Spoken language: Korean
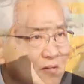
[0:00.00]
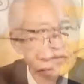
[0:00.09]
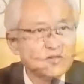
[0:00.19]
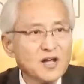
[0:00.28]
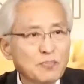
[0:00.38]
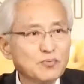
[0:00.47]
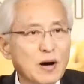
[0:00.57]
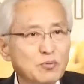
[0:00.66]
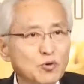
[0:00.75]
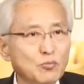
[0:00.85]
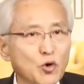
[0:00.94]
그들이 앞,
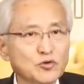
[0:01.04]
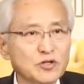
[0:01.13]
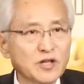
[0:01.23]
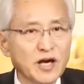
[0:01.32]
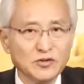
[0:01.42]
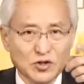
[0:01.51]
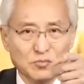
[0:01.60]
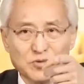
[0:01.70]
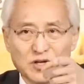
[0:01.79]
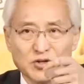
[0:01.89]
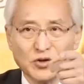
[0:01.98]
앞으로 모였을 때
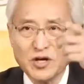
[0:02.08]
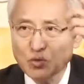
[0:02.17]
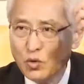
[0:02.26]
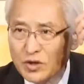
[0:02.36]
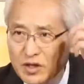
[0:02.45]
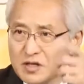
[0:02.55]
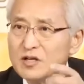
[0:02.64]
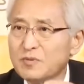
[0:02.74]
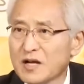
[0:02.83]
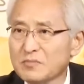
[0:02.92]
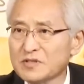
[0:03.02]
여러분들이 거기에 꼭 있기를
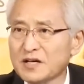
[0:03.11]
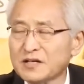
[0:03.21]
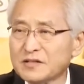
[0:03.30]
바랍니다.